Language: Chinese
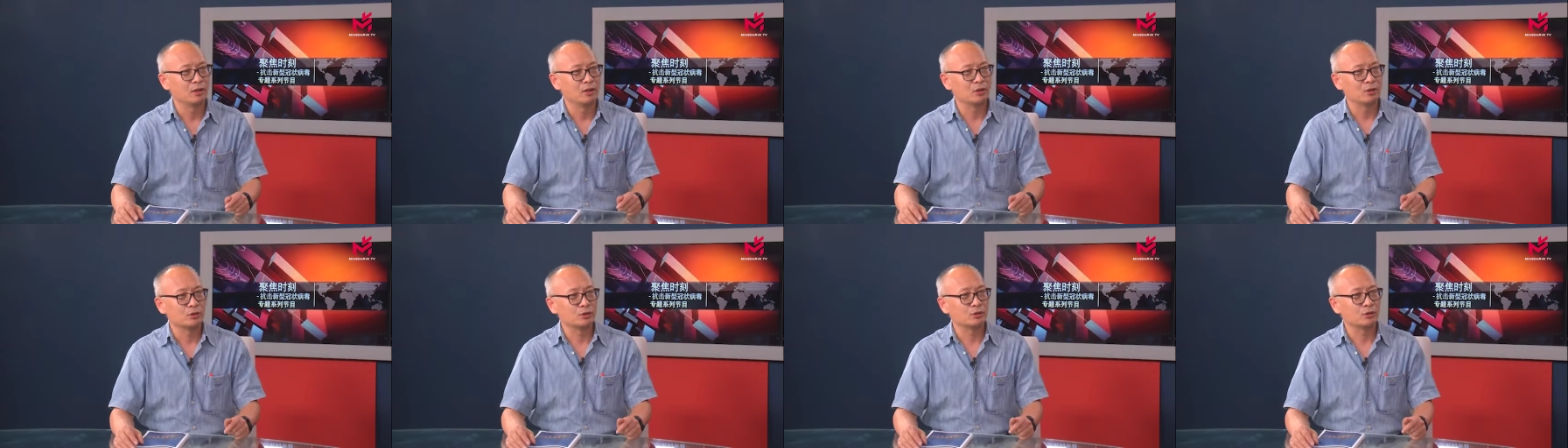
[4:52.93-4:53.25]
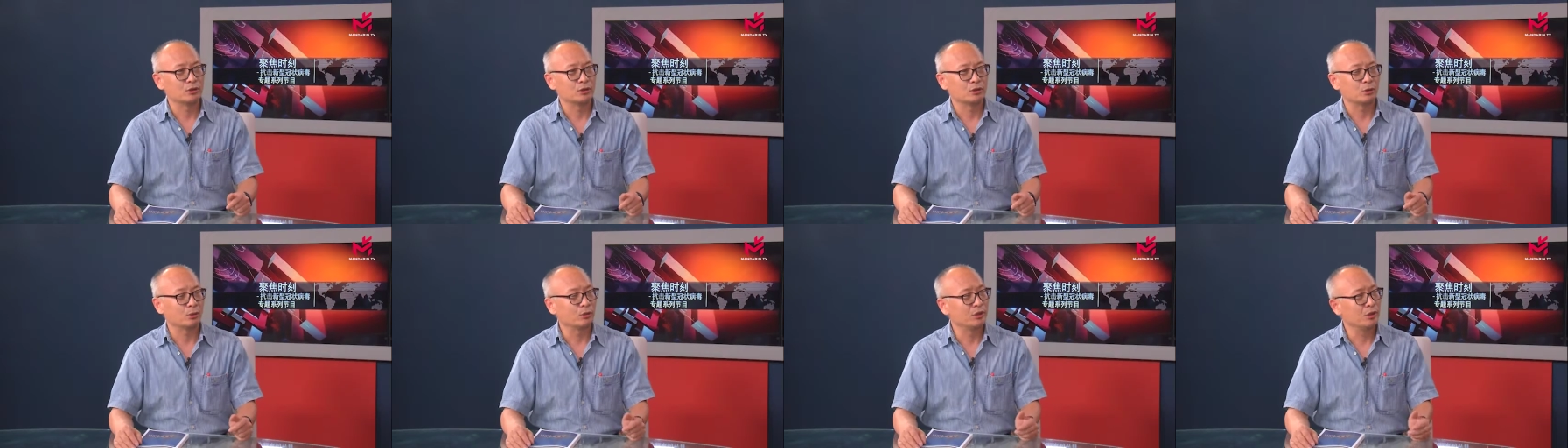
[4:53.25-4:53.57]
就
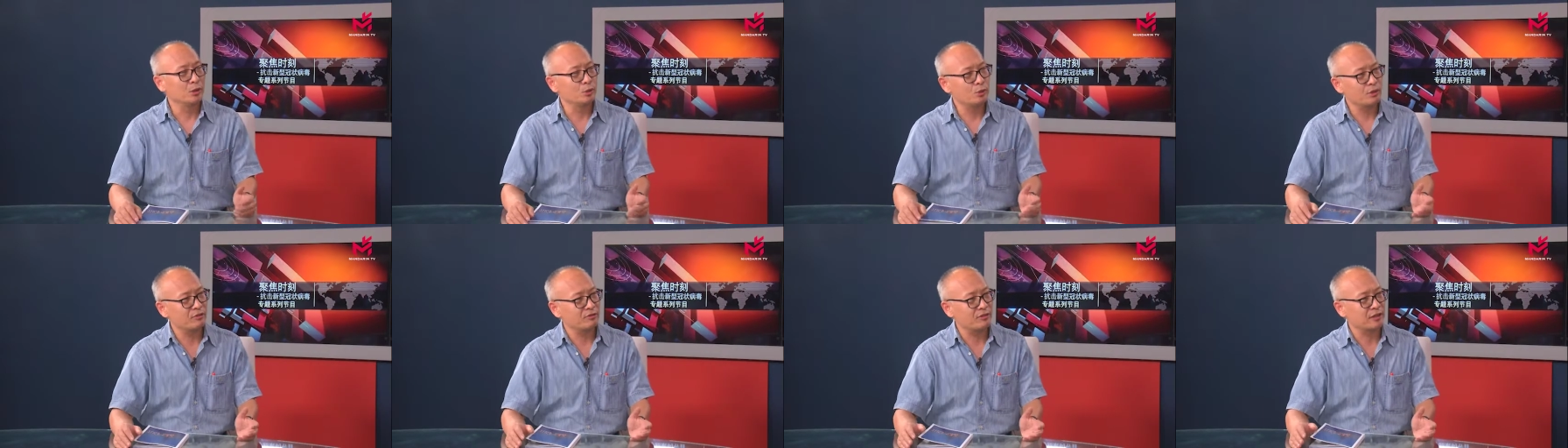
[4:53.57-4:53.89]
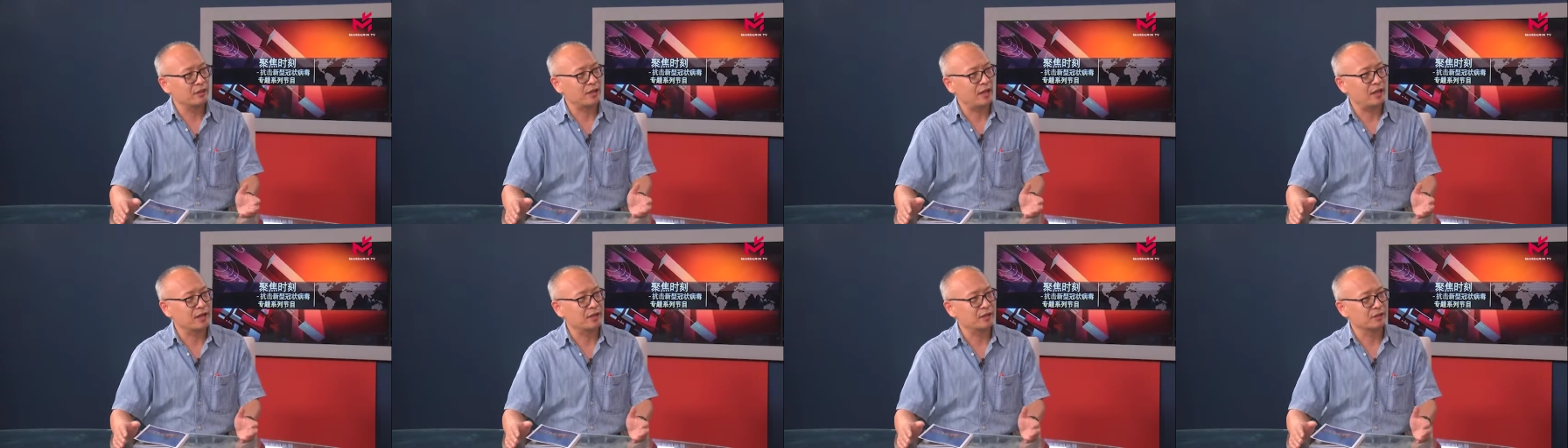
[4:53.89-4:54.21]
是从一月份
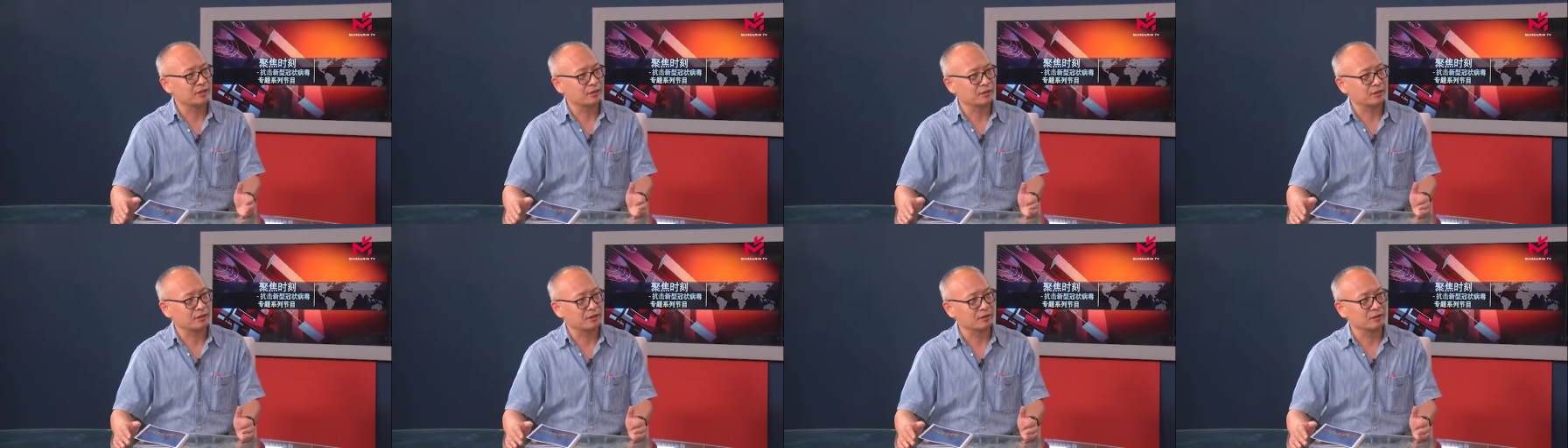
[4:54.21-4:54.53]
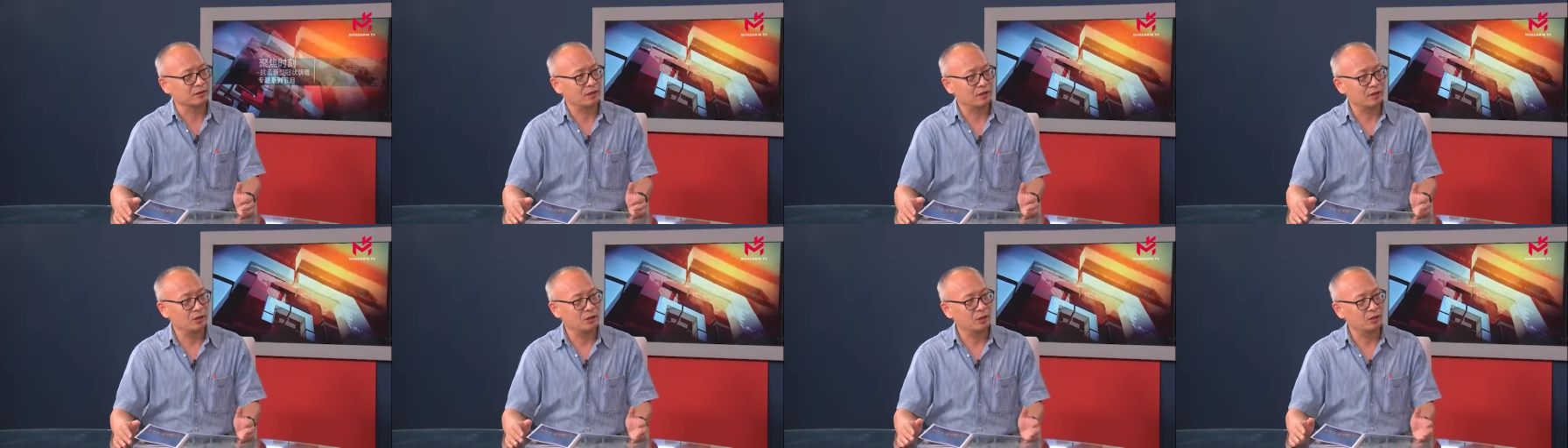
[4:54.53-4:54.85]
开始呢，
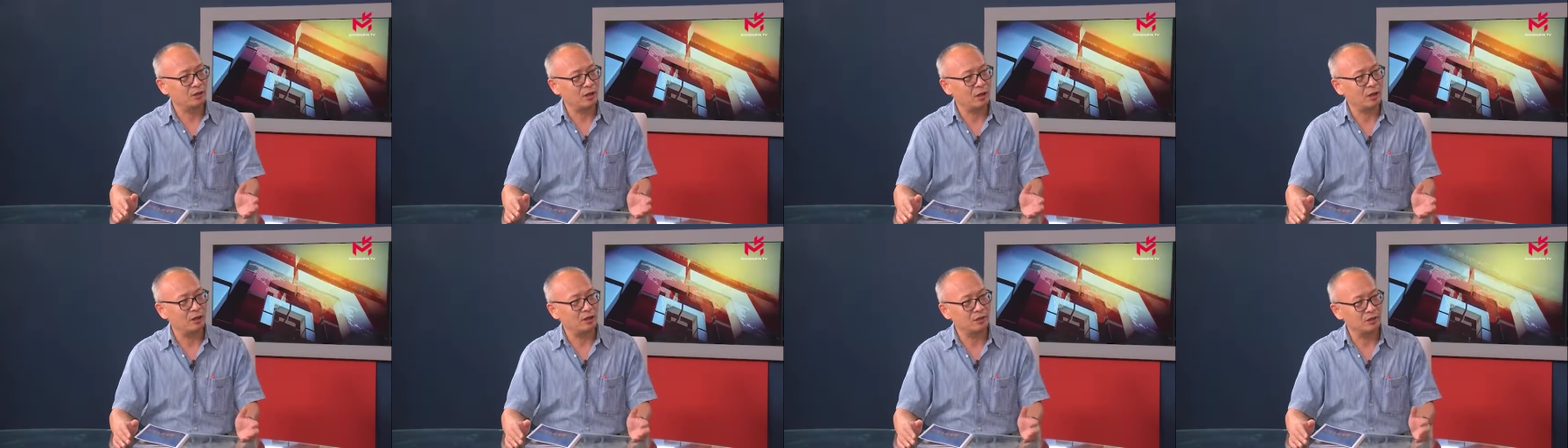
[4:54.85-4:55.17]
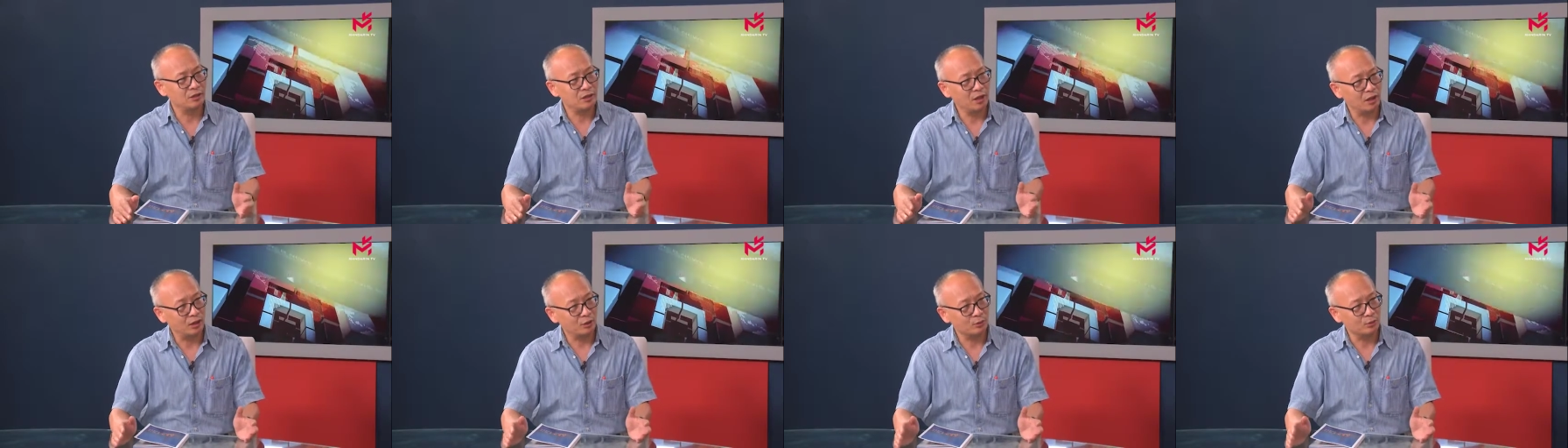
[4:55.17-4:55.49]
一二
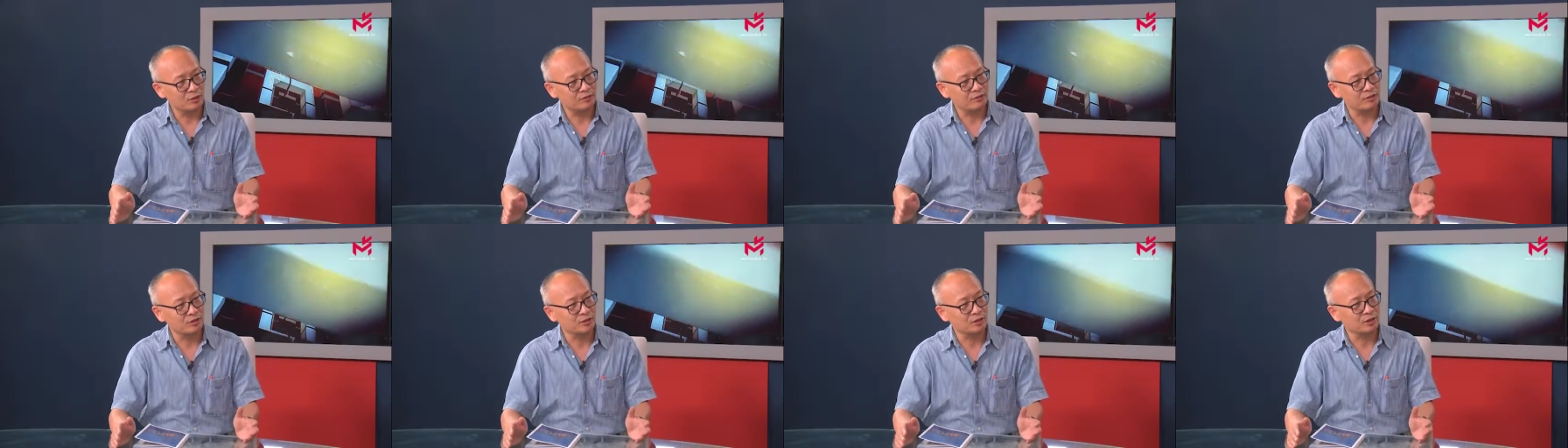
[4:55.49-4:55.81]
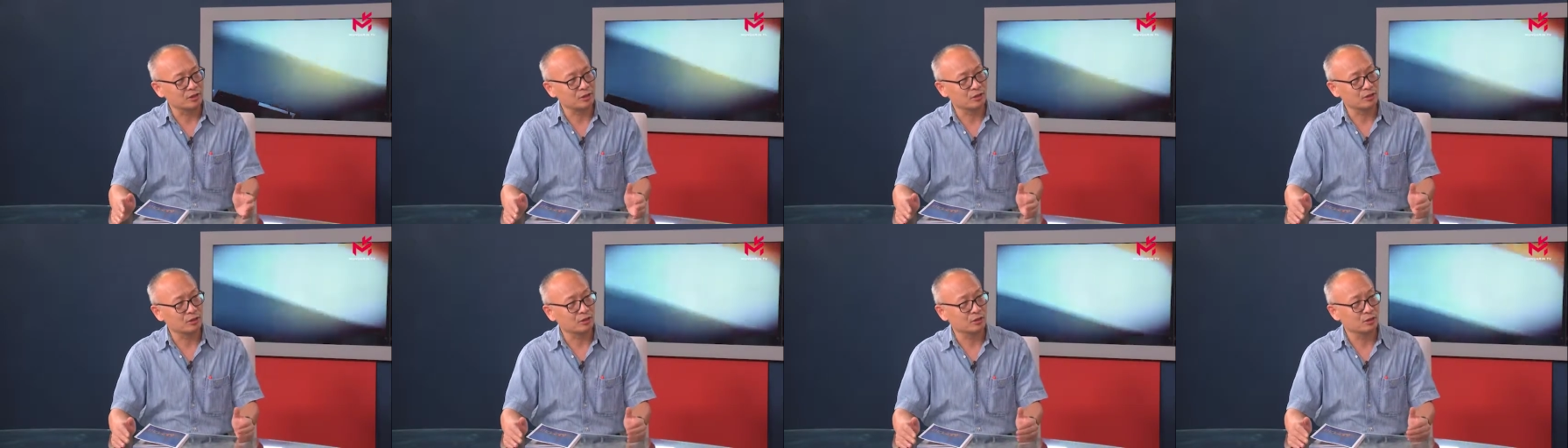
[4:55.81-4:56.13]
一二月份呢
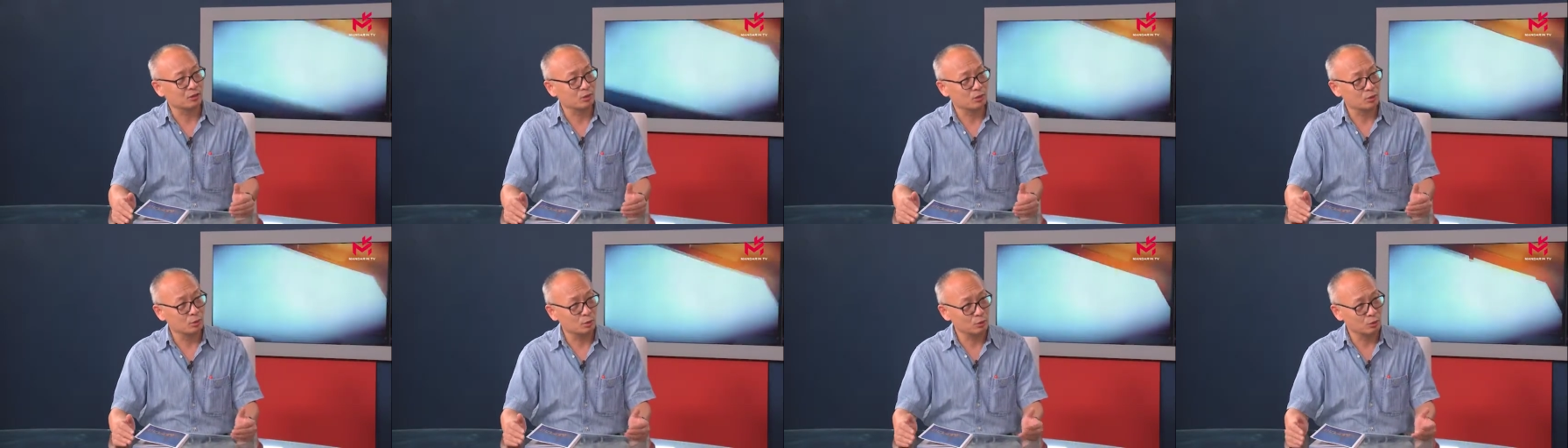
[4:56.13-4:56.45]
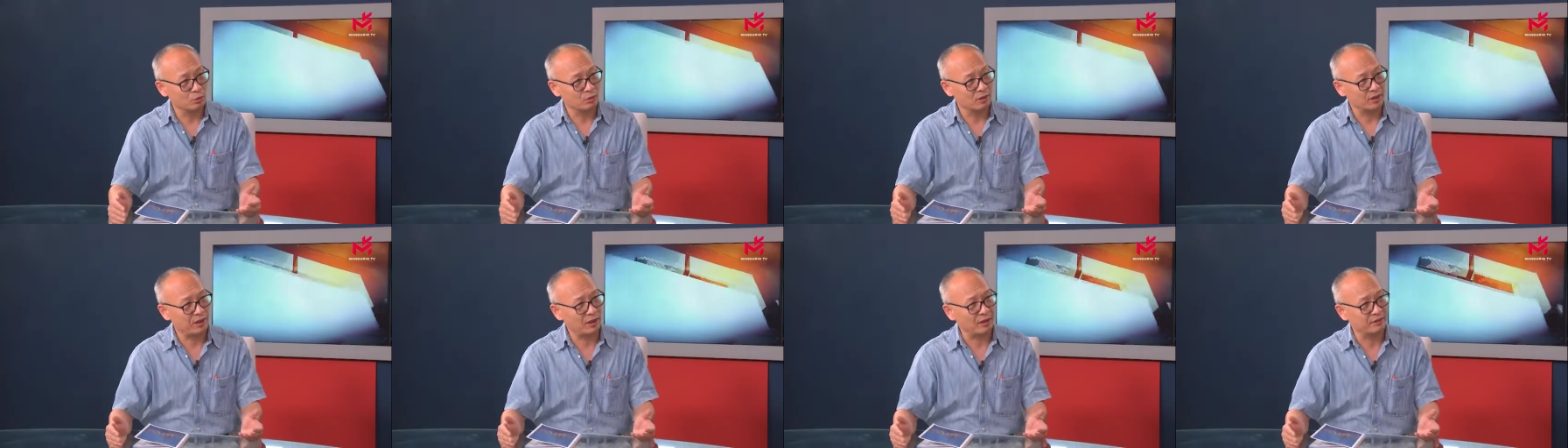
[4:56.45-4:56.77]
是中
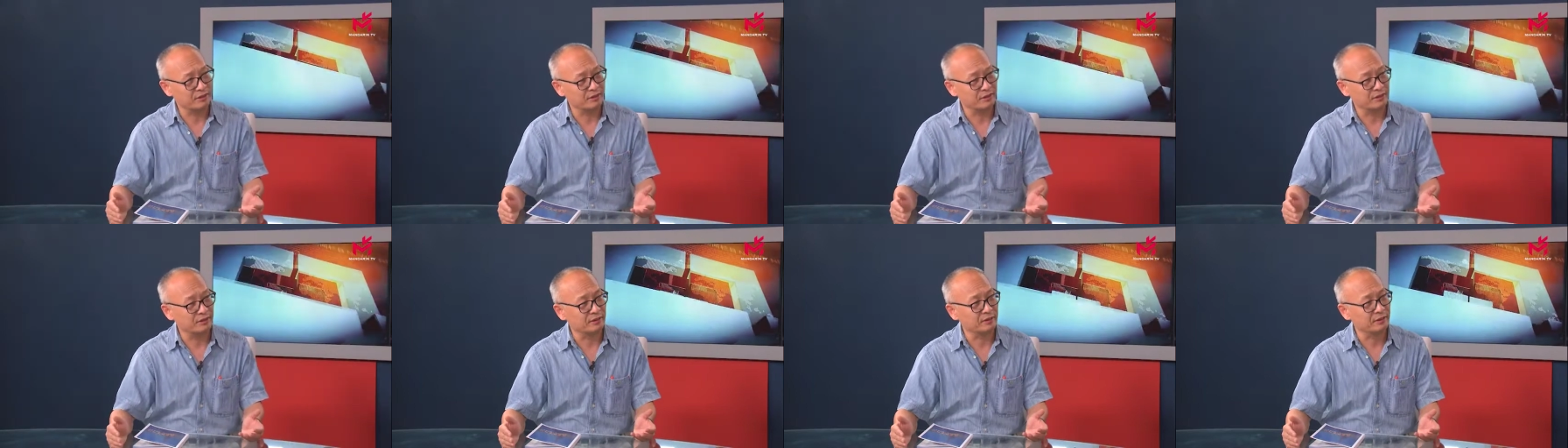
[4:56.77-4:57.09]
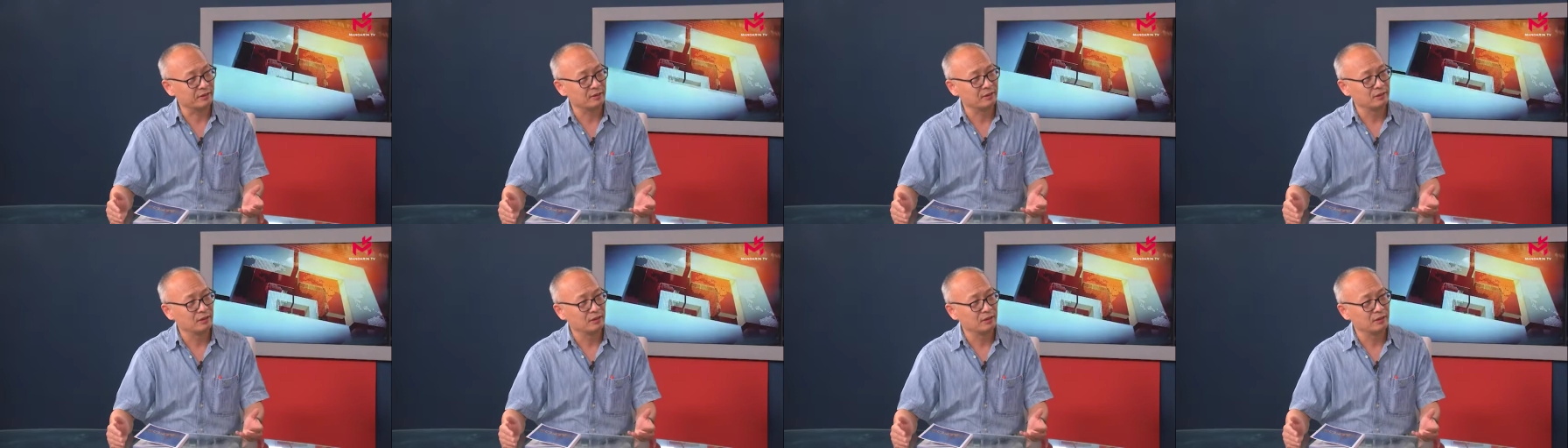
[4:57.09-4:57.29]
国抗疫。